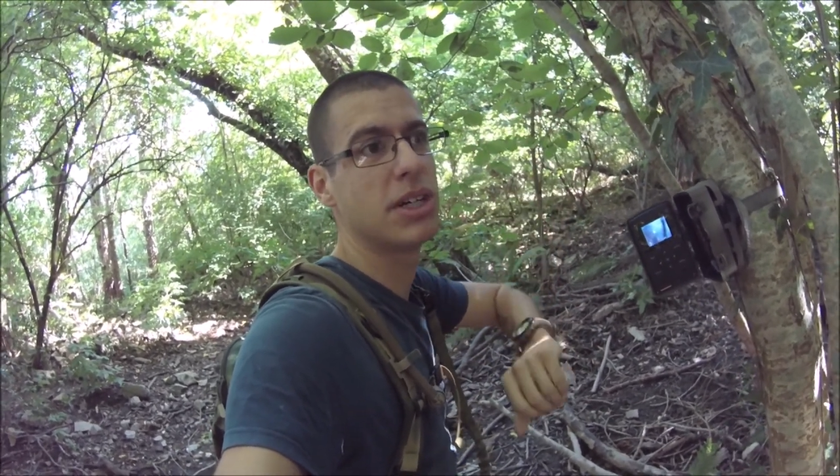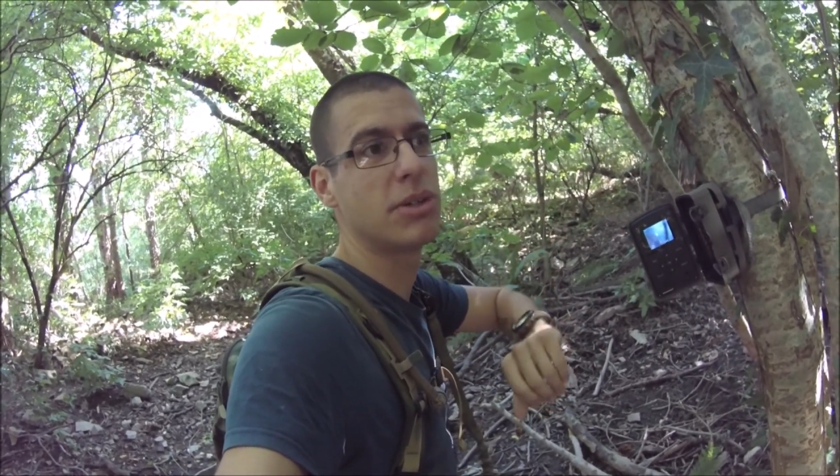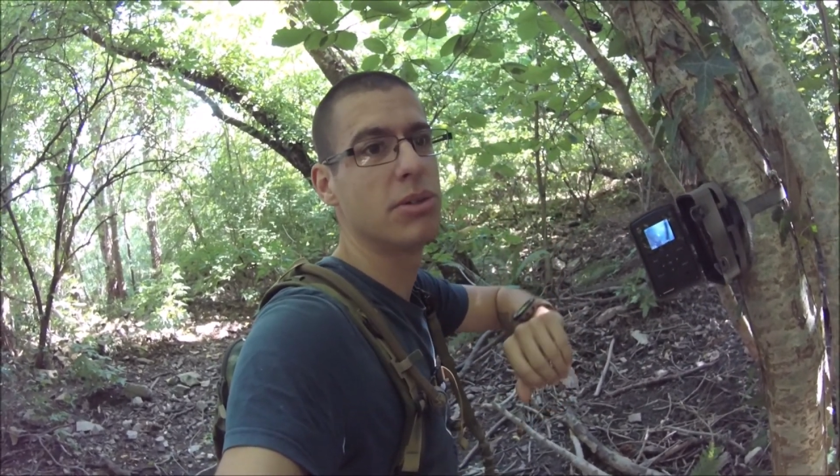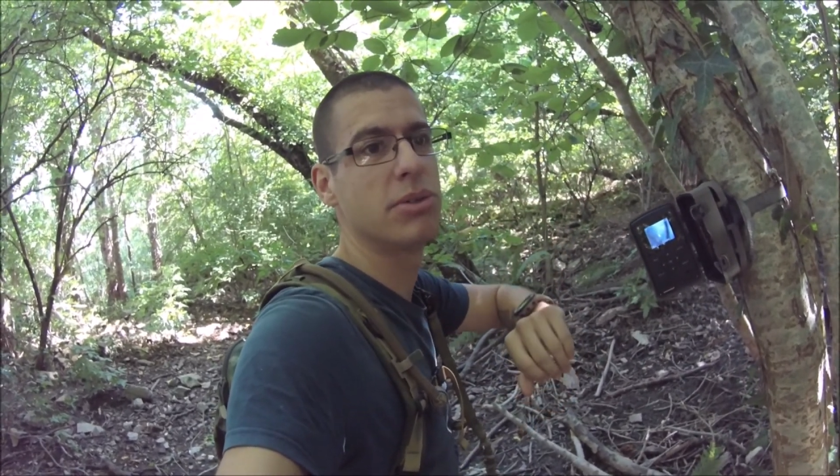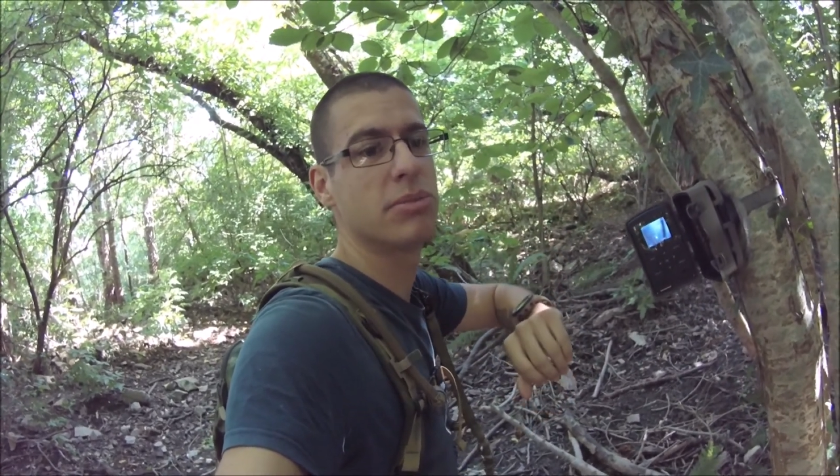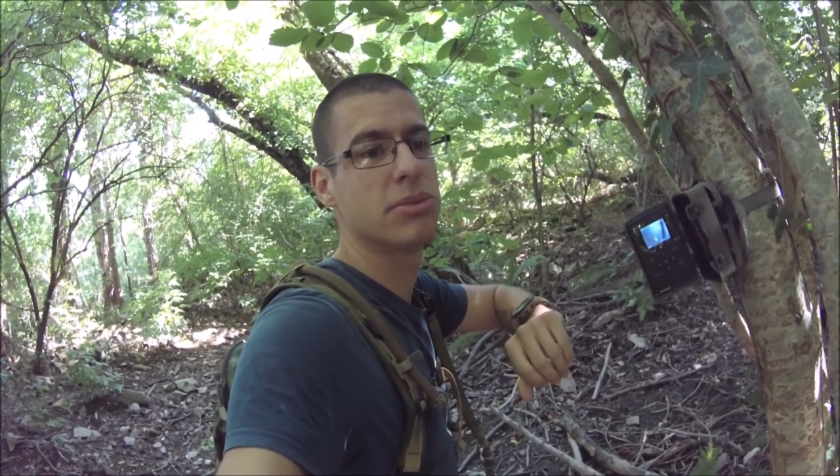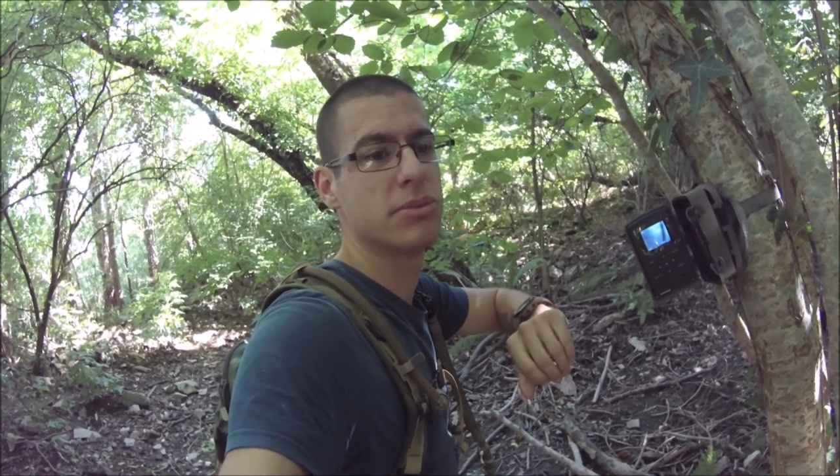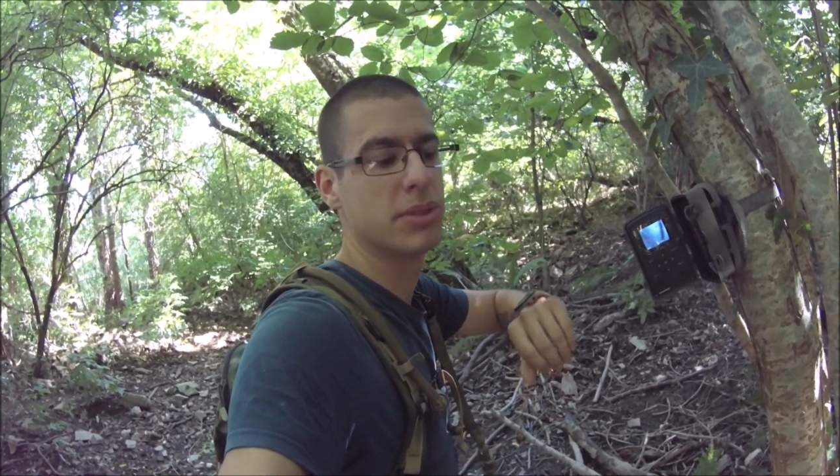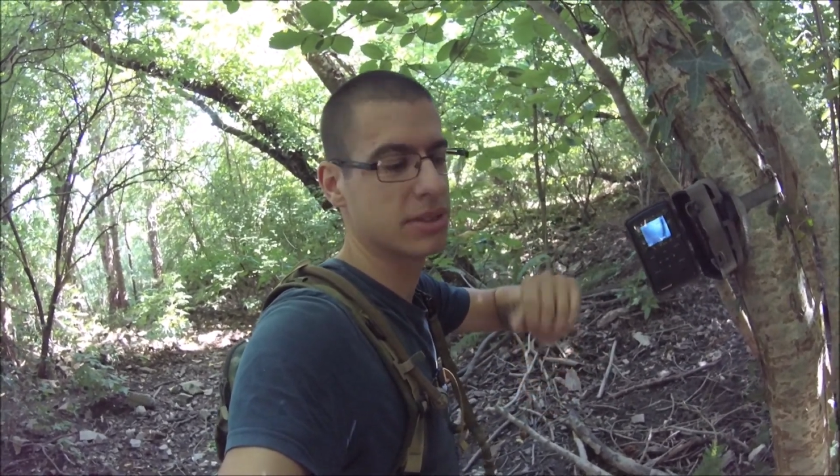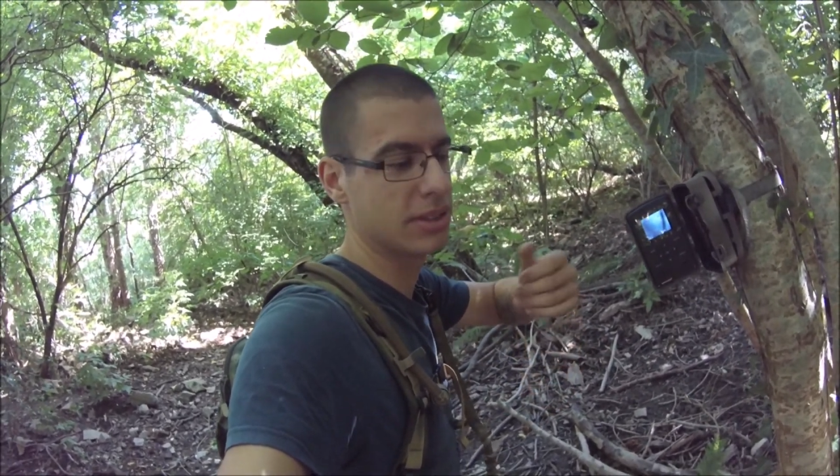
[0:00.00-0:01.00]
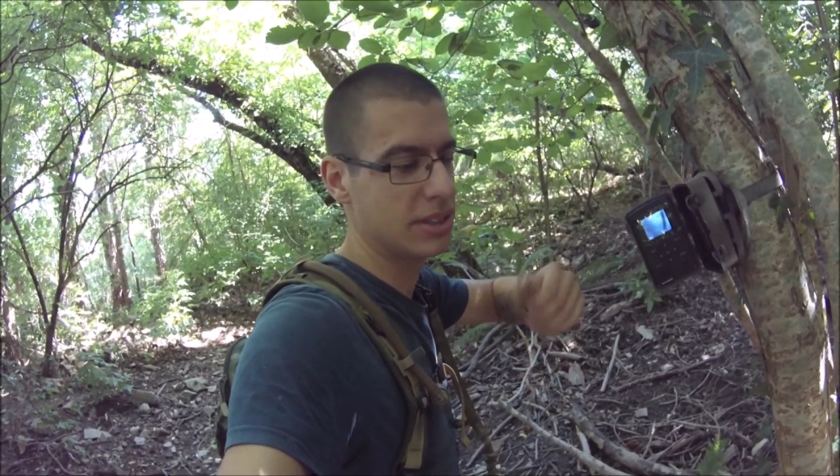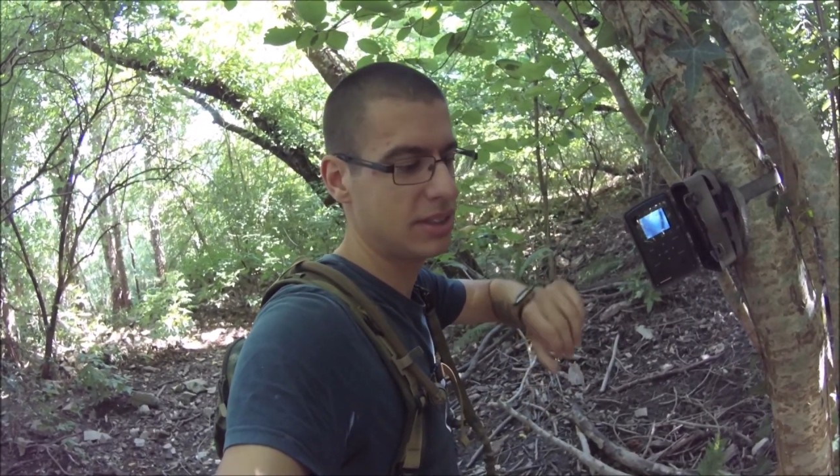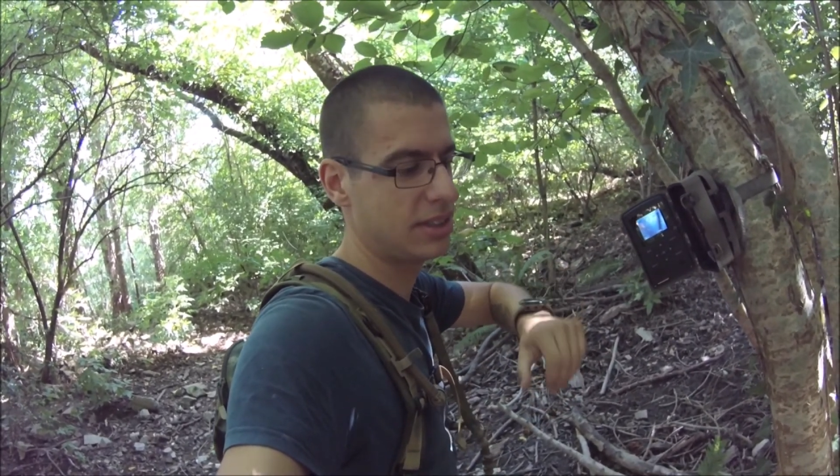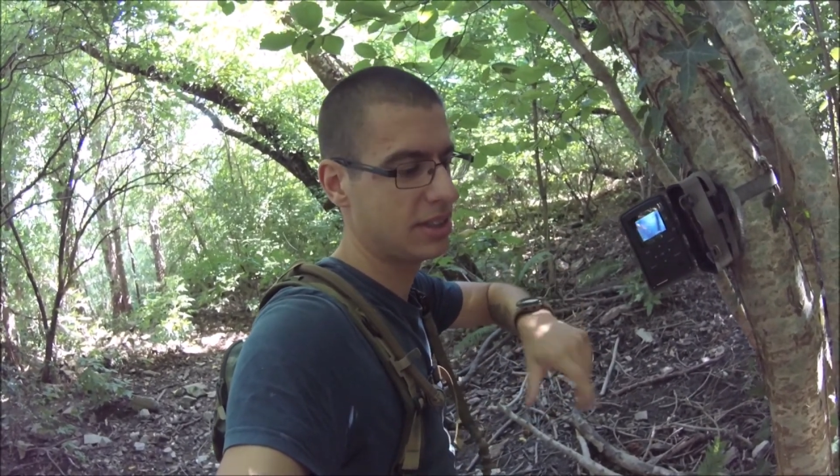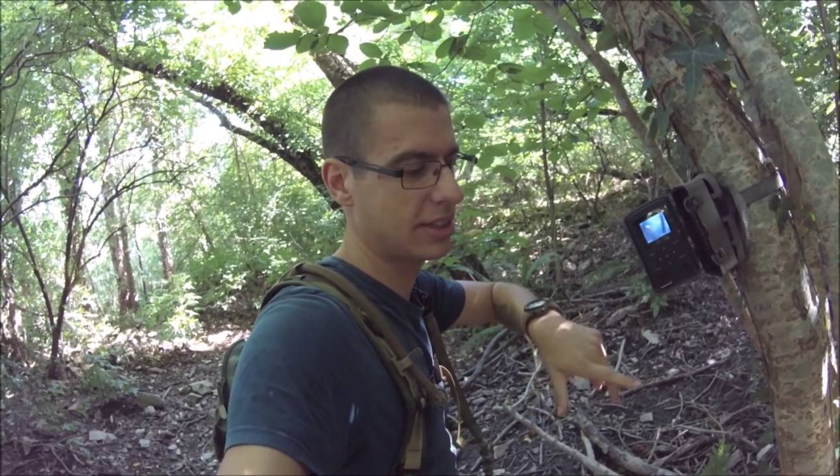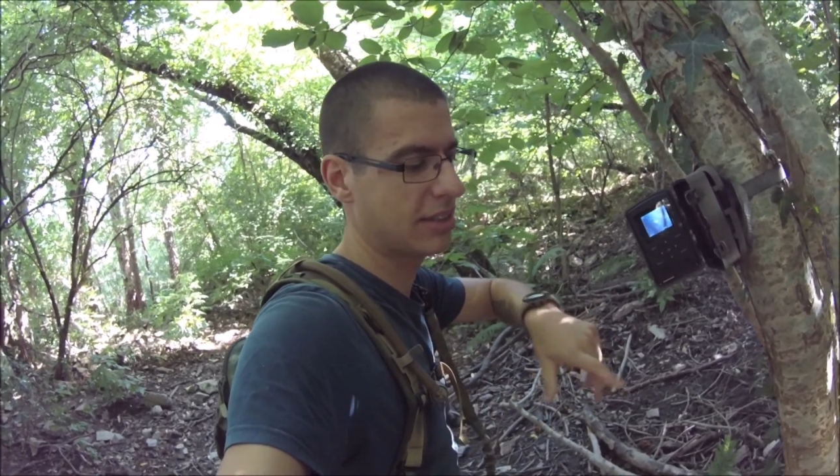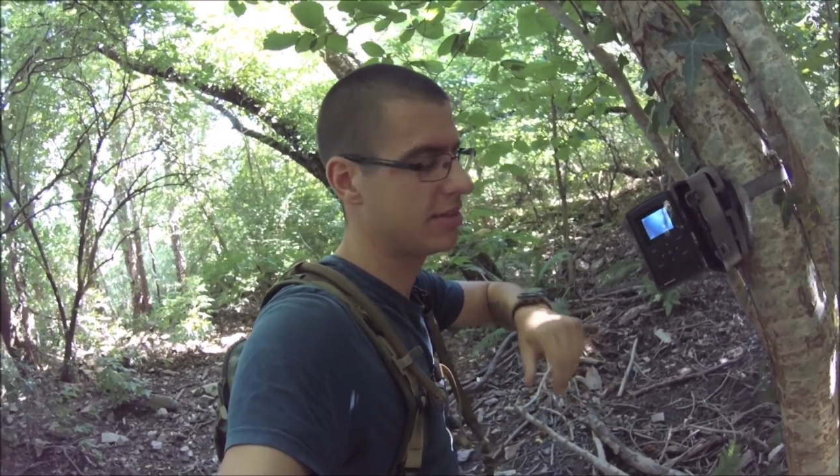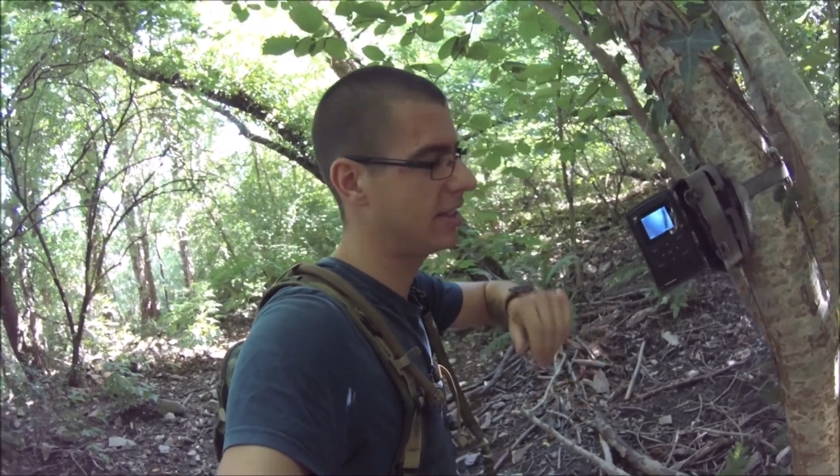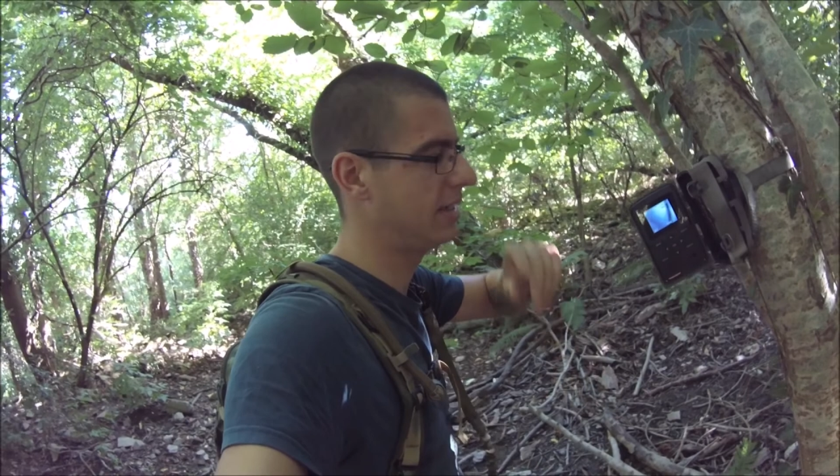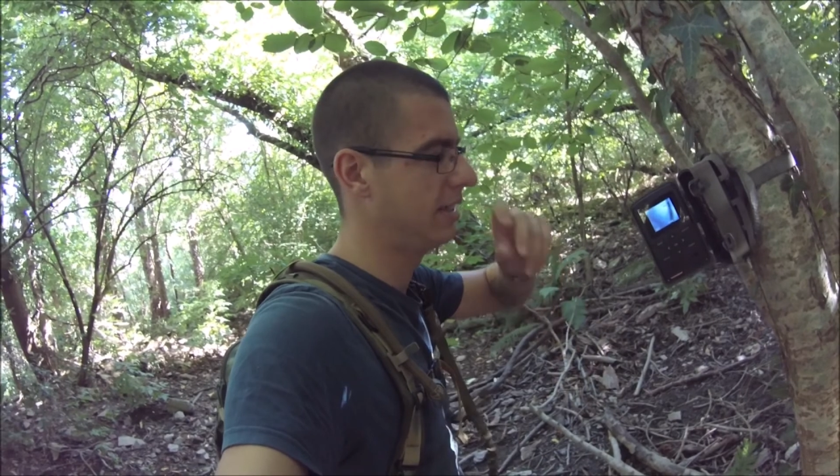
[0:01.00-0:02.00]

retombent parce que ici c'est très vert